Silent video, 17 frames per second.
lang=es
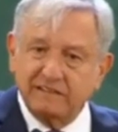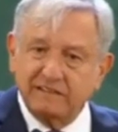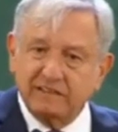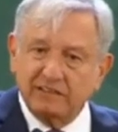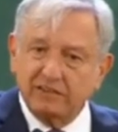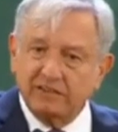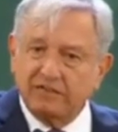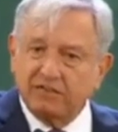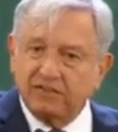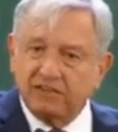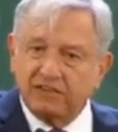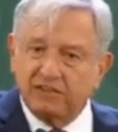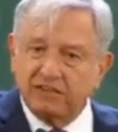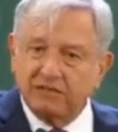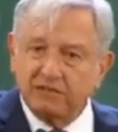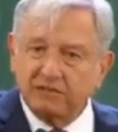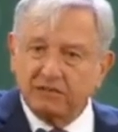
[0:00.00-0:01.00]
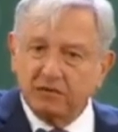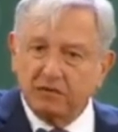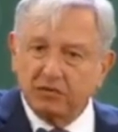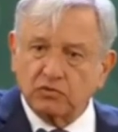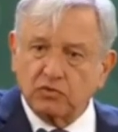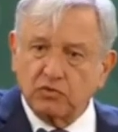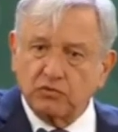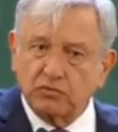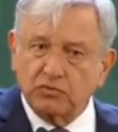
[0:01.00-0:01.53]
que no falten
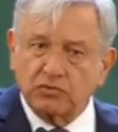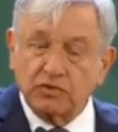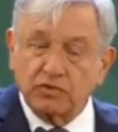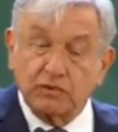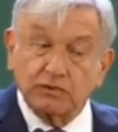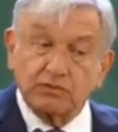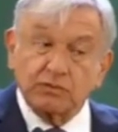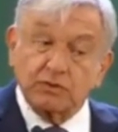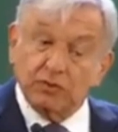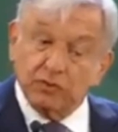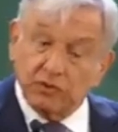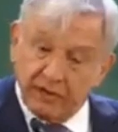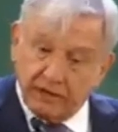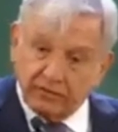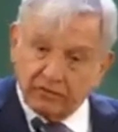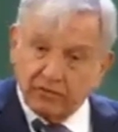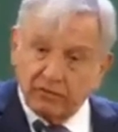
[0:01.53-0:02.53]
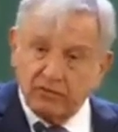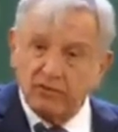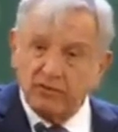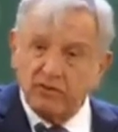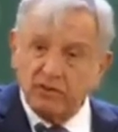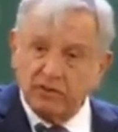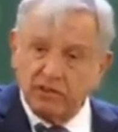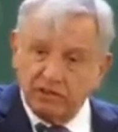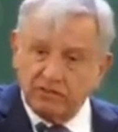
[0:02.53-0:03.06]
los combustibles, pero eso
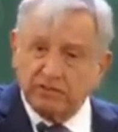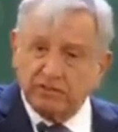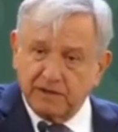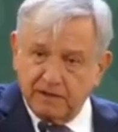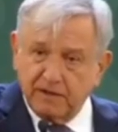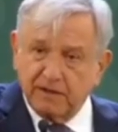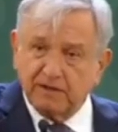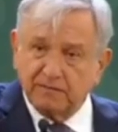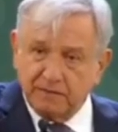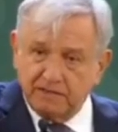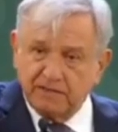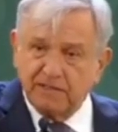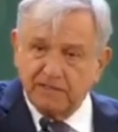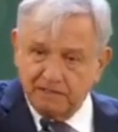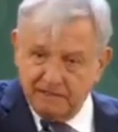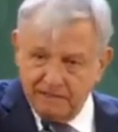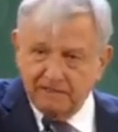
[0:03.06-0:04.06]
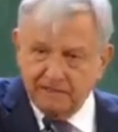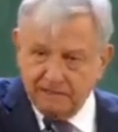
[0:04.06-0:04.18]
es para mañana.